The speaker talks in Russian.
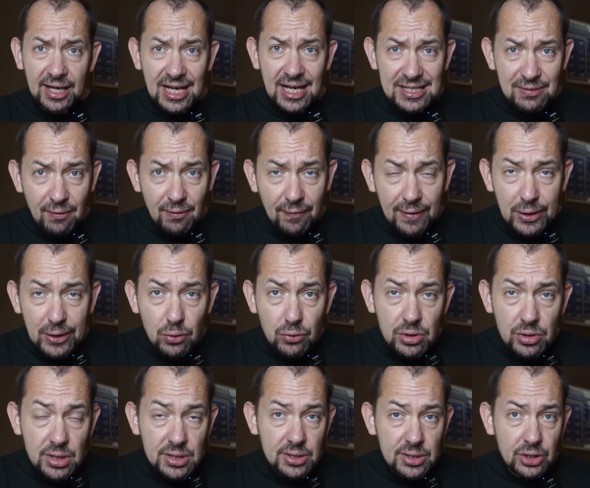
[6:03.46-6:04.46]
раз вы
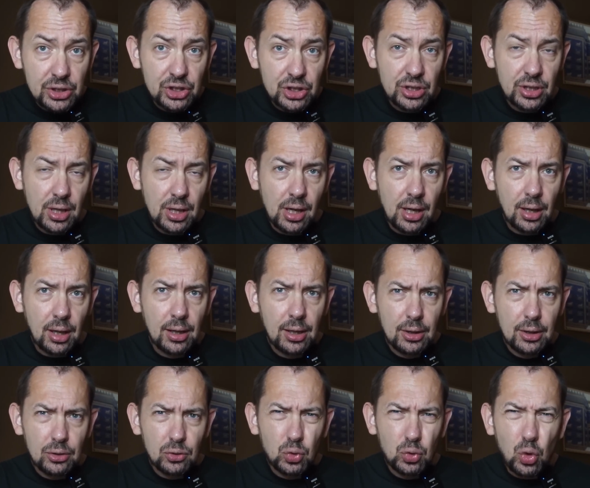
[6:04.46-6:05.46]
воюете с США,
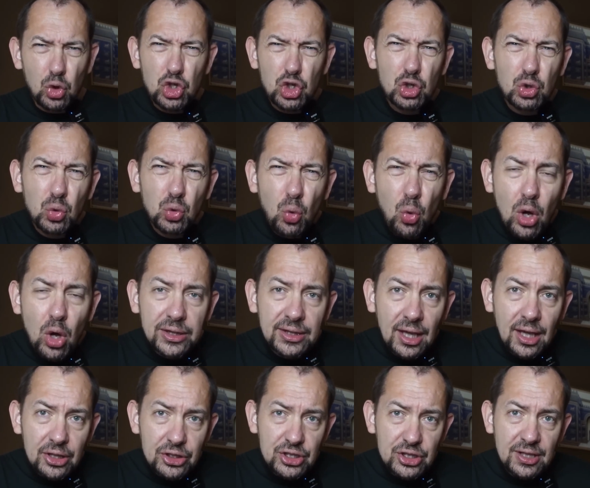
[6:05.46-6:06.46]
то что
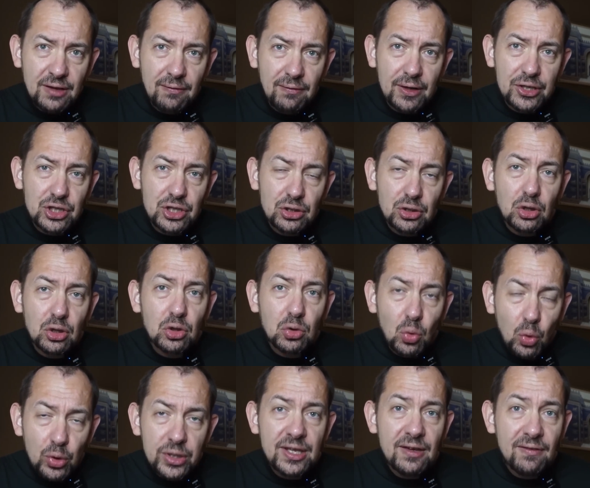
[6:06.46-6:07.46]
должны в
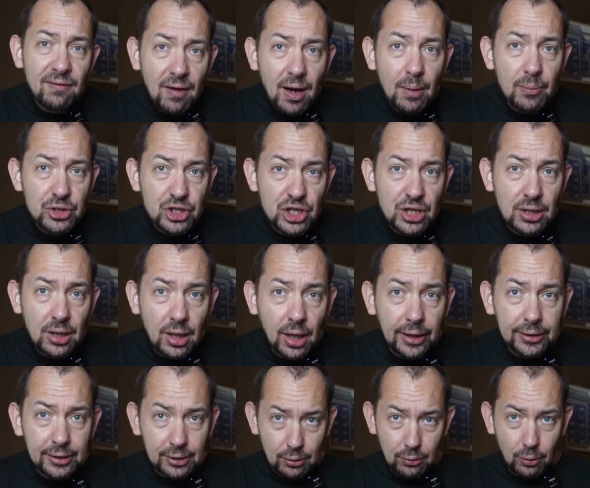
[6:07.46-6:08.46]
Вашингтоне вам
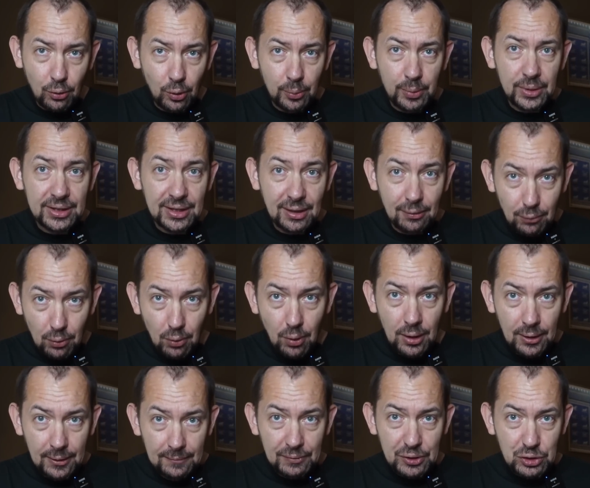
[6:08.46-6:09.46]
желать, кроме того,